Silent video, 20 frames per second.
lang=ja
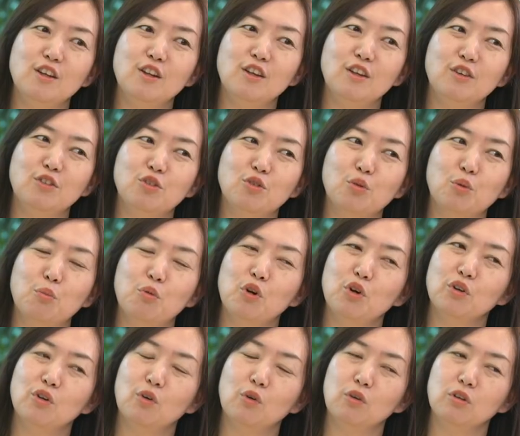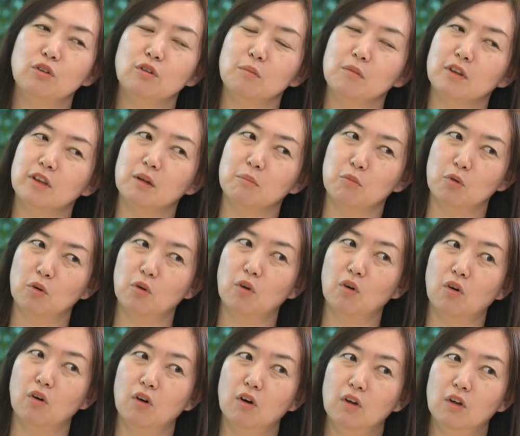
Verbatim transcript: なにちょっと思い起こしてみても